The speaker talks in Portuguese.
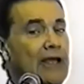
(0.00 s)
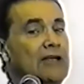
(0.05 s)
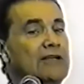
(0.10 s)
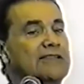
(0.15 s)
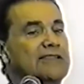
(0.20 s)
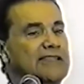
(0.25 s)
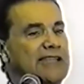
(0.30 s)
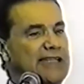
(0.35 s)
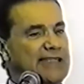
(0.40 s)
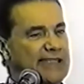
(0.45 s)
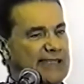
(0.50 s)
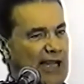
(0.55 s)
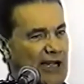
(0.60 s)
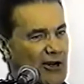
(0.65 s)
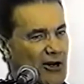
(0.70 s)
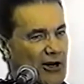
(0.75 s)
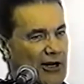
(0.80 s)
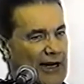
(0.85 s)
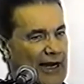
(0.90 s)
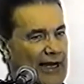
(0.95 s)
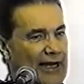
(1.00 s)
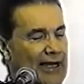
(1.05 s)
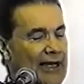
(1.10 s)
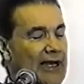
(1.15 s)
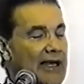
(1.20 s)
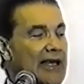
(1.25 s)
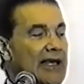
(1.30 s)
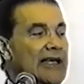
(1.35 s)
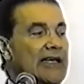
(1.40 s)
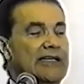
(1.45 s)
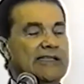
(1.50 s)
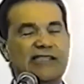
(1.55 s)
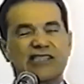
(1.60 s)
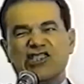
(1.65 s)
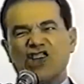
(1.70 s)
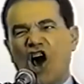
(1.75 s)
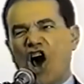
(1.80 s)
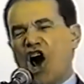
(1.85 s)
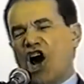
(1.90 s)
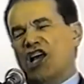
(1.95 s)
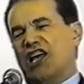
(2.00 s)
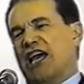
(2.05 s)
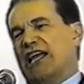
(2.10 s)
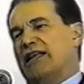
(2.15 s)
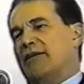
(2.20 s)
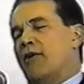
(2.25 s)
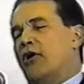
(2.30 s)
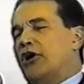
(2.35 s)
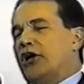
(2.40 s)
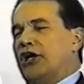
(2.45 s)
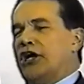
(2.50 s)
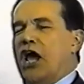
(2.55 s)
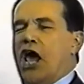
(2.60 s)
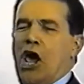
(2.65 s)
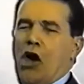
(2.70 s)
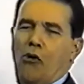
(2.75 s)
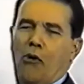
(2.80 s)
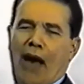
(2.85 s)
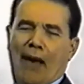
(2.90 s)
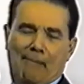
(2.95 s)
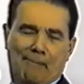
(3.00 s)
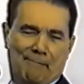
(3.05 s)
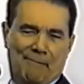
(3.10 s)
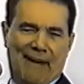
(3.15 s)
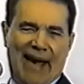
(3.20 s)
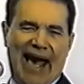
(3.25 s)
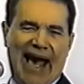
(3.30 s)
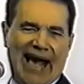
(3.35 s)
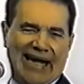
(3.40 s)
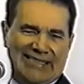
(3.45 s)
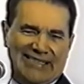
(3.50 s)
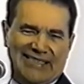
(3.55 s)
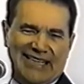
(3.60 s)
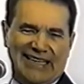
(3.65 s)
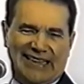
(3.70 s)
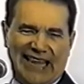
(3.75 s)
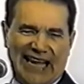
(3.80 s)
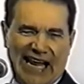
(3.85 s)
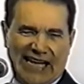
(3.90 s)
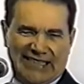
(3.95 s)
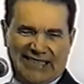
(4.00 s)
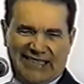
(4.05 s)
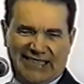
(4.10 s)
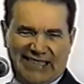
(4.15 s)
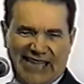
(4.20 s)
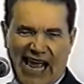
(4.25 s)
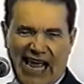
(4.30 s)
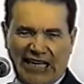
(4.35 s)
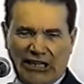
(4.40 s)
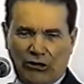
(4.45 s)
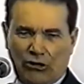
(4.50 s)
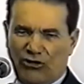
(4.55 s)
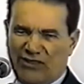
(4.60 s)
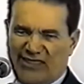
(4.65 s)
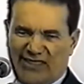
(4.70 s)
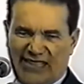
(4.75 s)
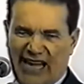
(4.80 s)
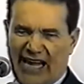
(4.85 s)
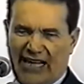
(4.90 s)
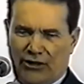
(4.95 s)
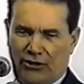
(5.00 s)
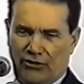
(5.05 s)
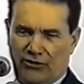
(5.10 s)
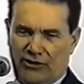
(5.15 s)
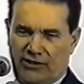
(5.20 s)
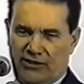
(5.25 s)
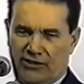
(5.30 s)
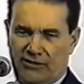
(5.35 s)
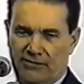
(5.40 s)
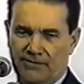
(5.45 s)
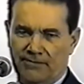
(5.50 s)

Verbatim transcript: Eu disse: Sim, senhora. Só que ele morreu há mais de 300 anos.